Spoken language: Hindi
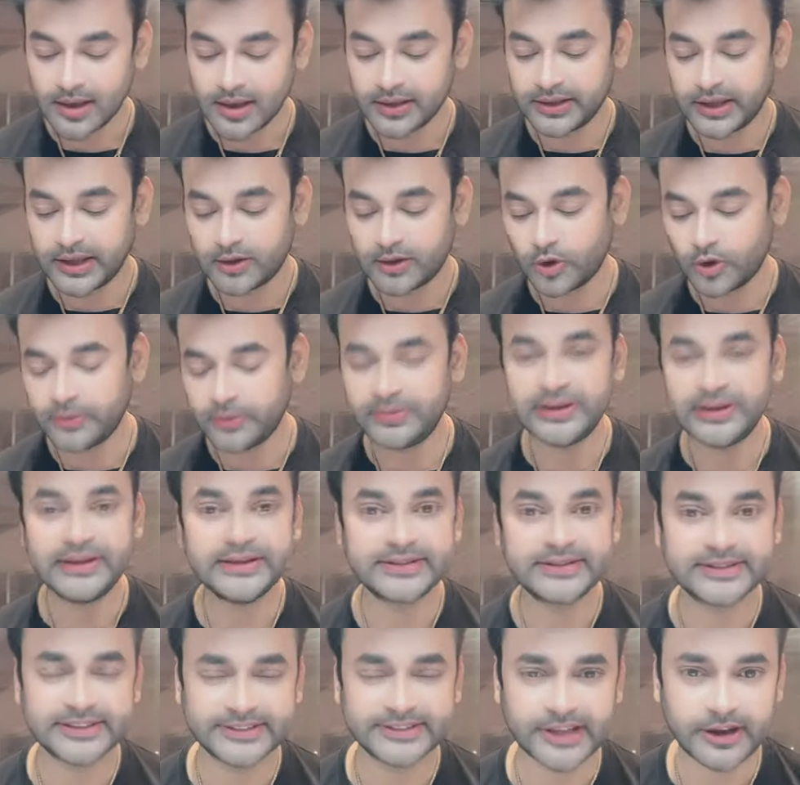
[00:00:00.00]
ये कोई भी
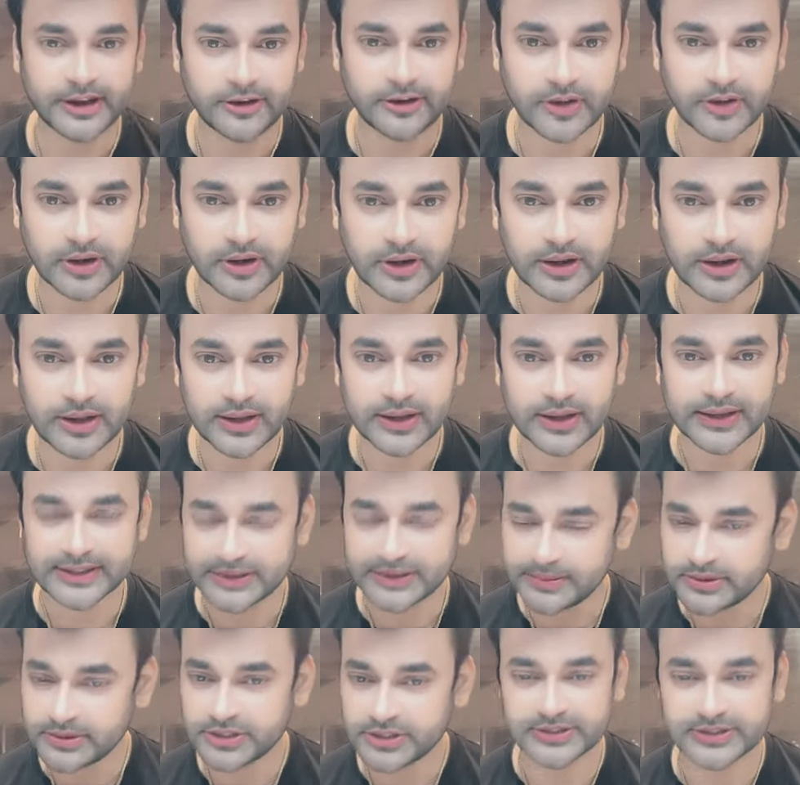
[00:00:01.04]
इसके साइड इफेक्ट नहीं है
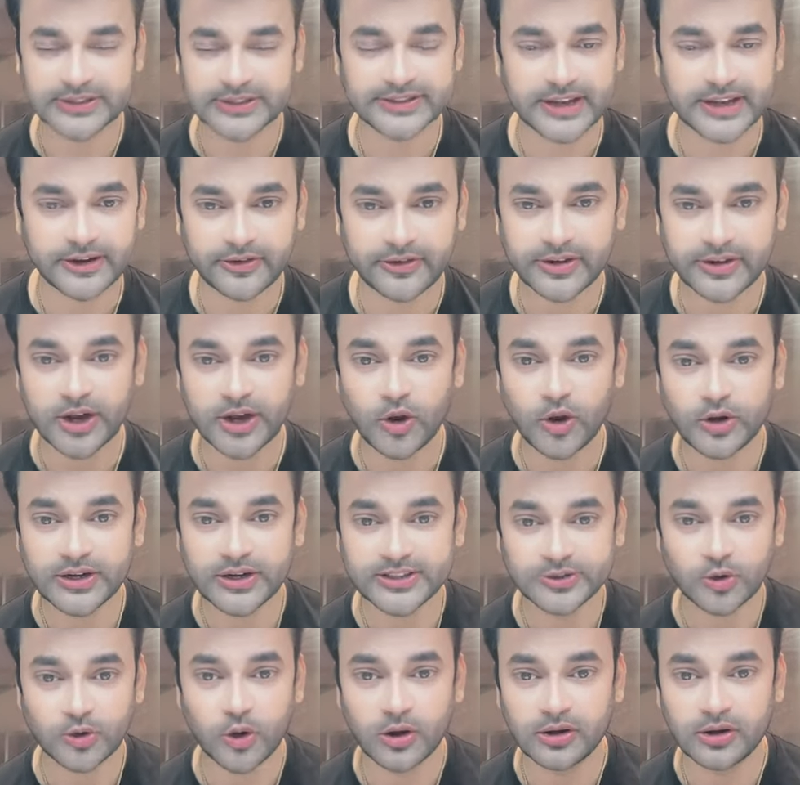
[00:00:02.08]
किसी भी चीज़ के साइड इफेक्ट नहीं है और
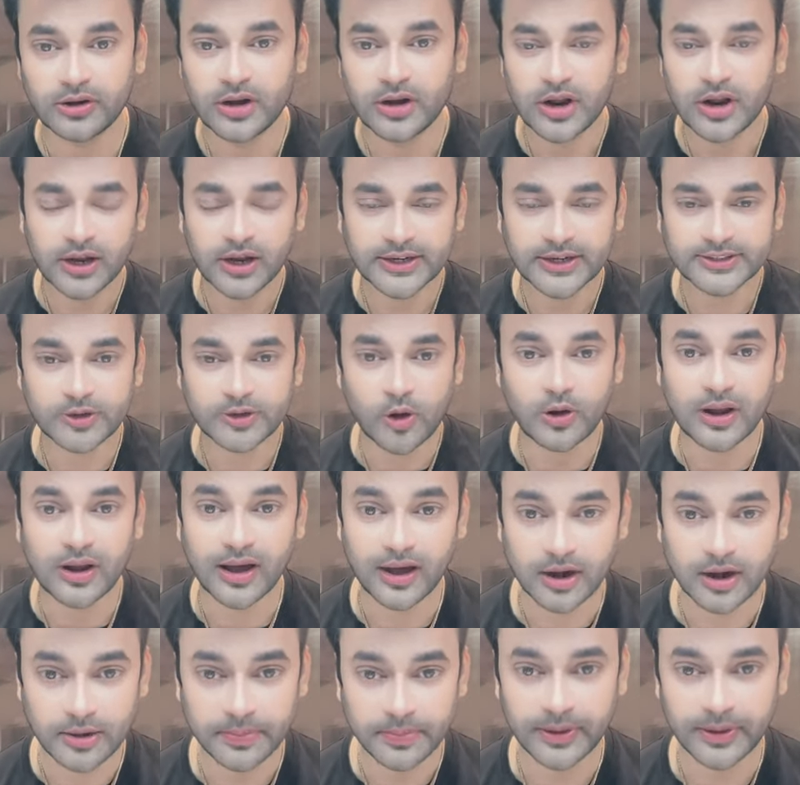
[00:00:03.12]
इट्स ऑल इट्स ऑल
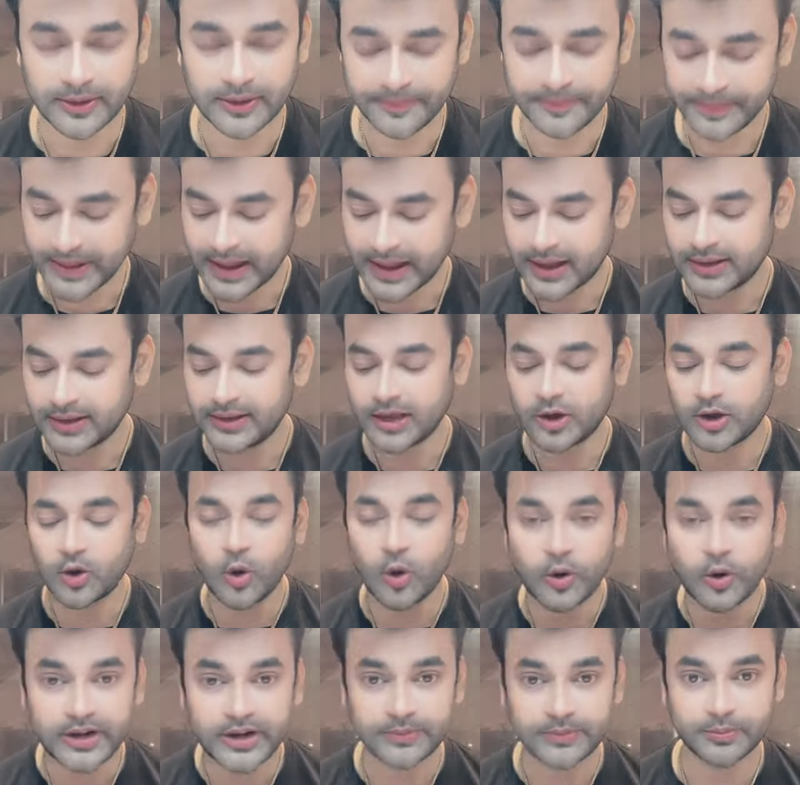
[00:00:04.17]
हर्बल ये
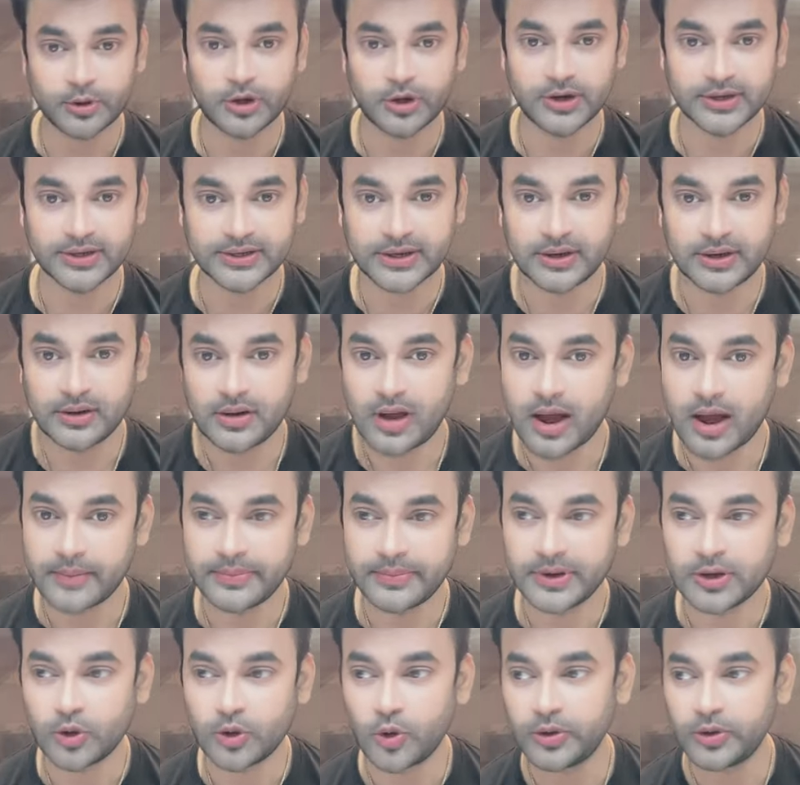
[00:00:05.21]
कोरियन प्रोडक्ट है
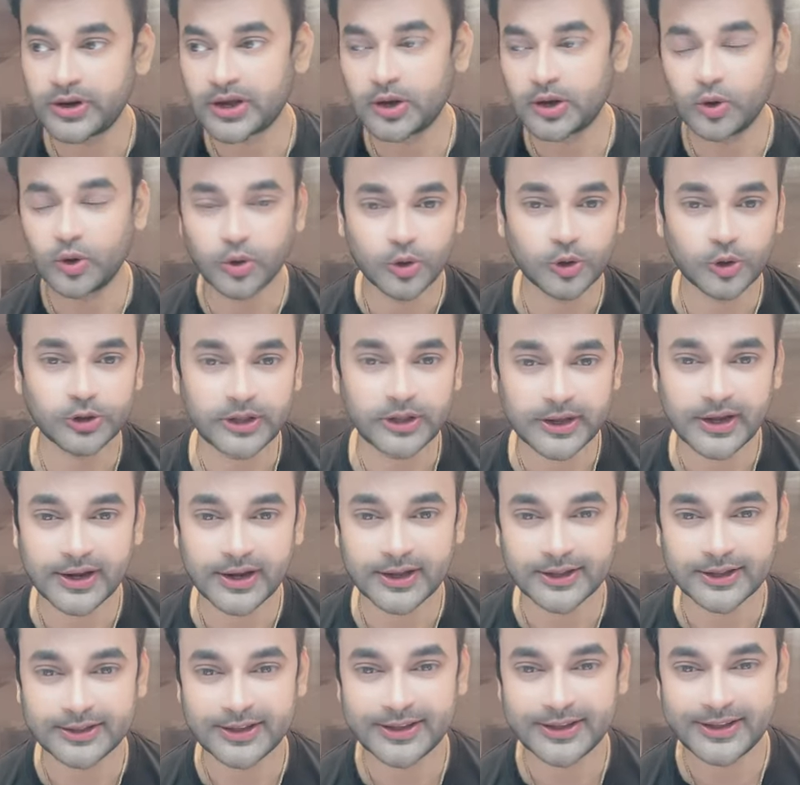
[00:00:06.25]
आपने कोरिया के लोगों को देखा ना
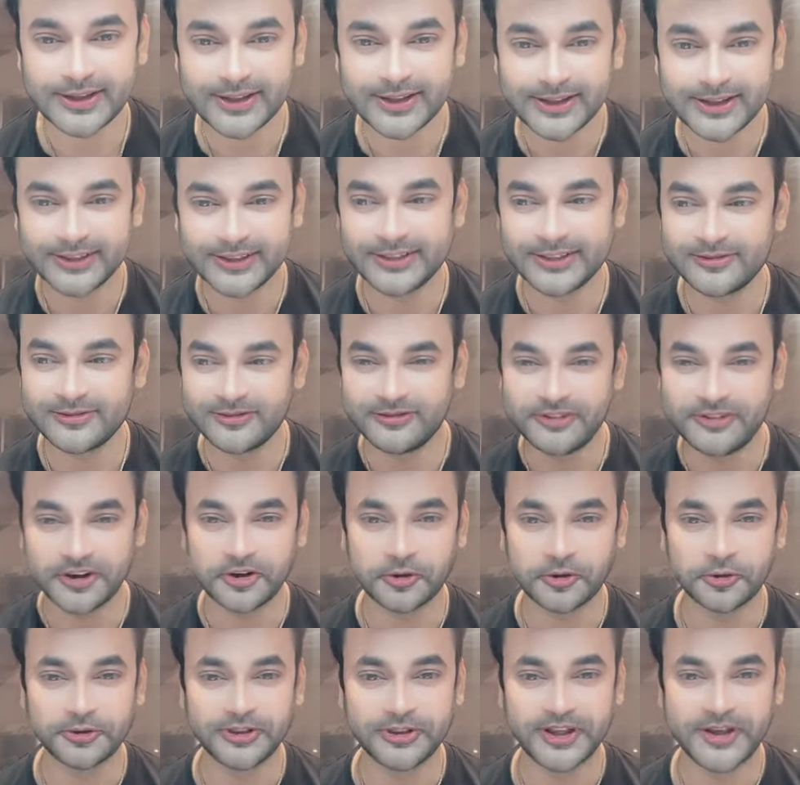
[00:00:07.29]
कितने एकदम
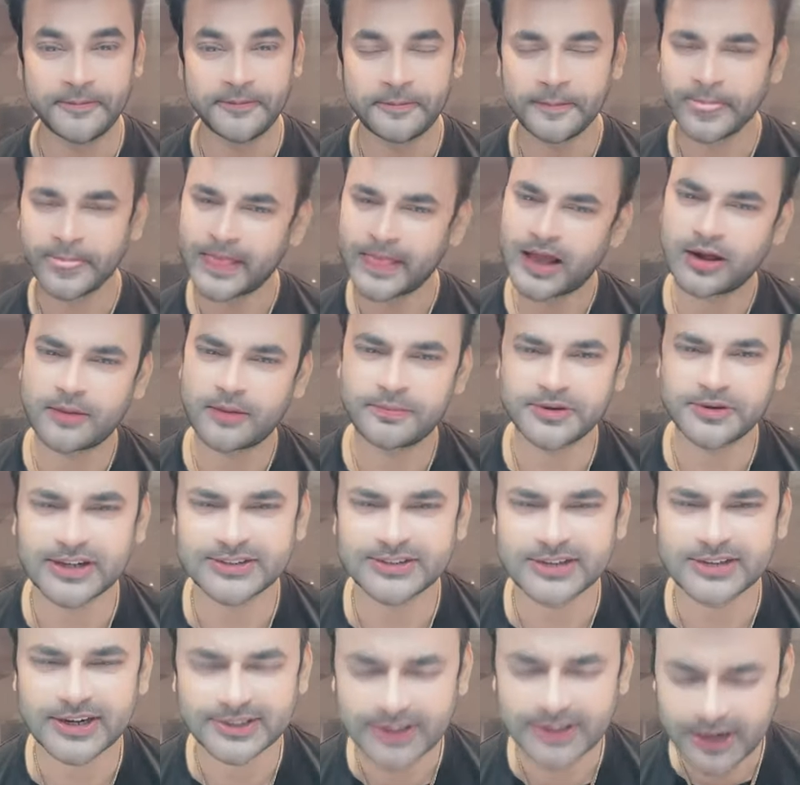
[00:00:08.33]
फिट होते हैं अगर
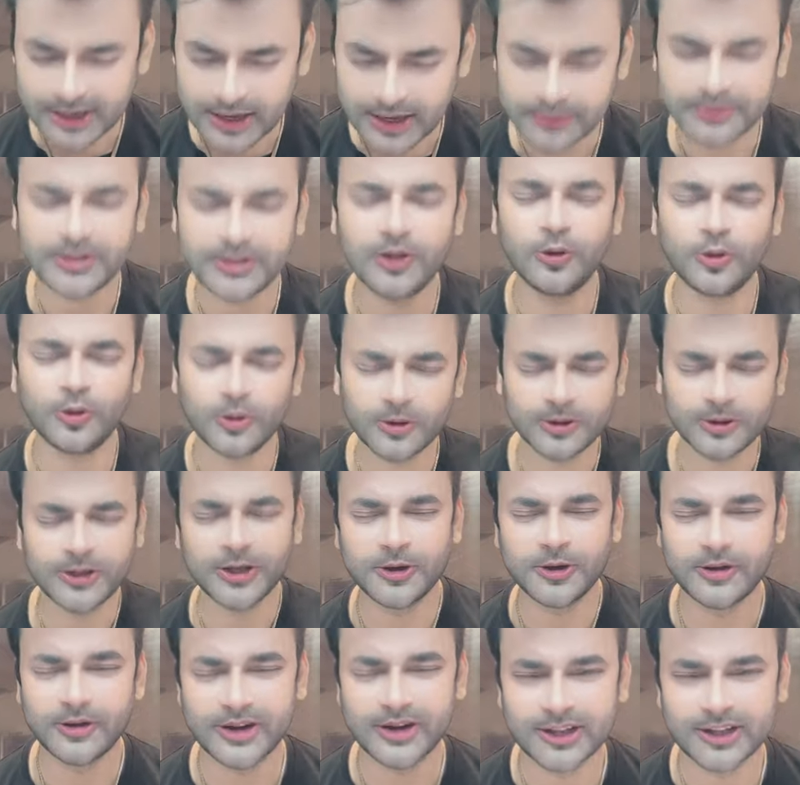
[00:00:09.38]
पचास साठ साल के भी लोगों को
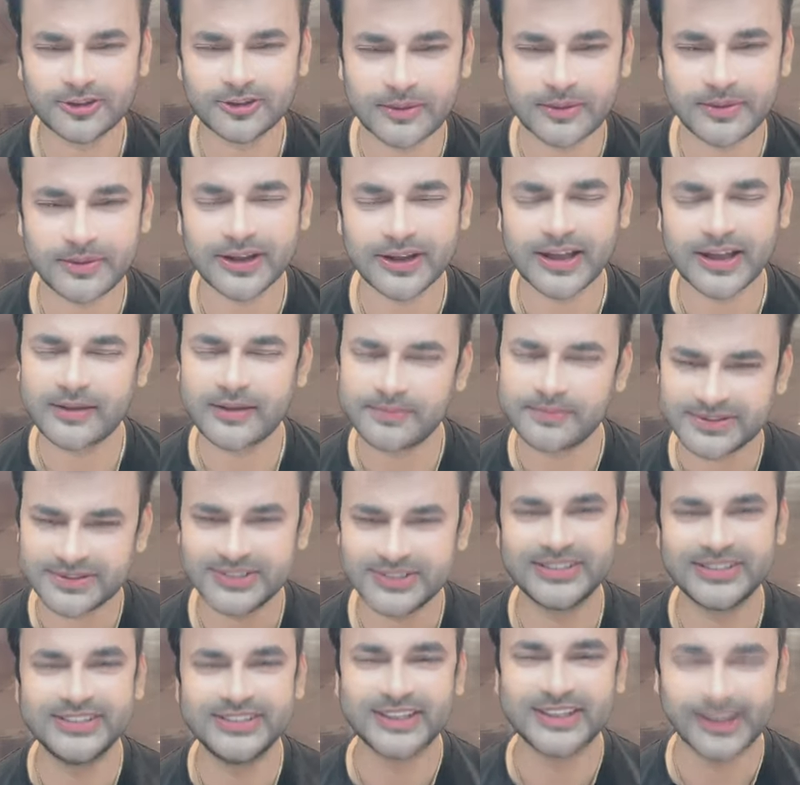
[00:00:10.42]
देखोगे ना तो वहाँ पे लगेगा
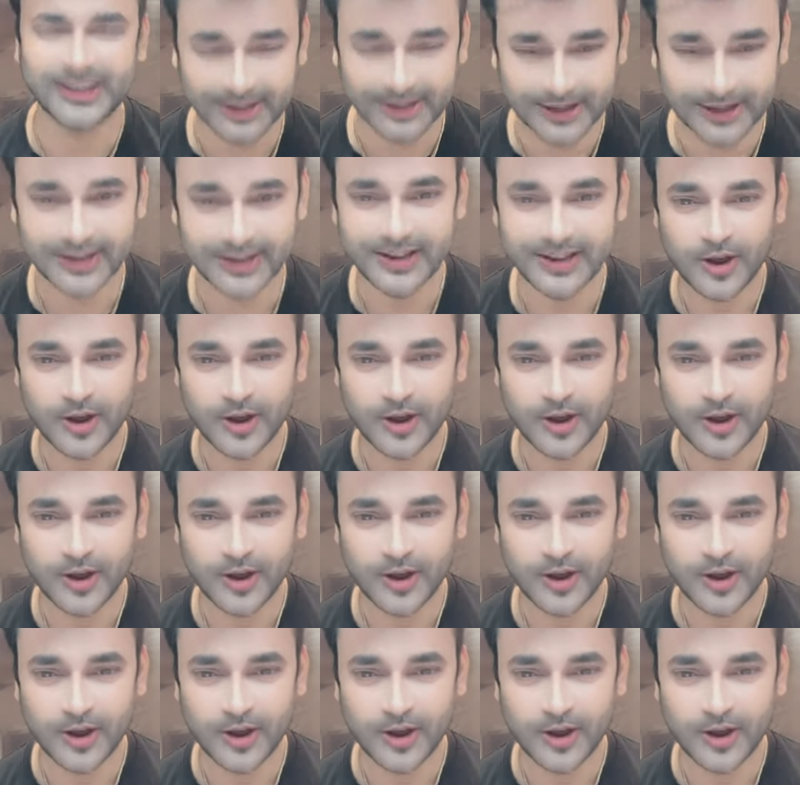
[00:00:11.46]
पच्चीस तीस साल के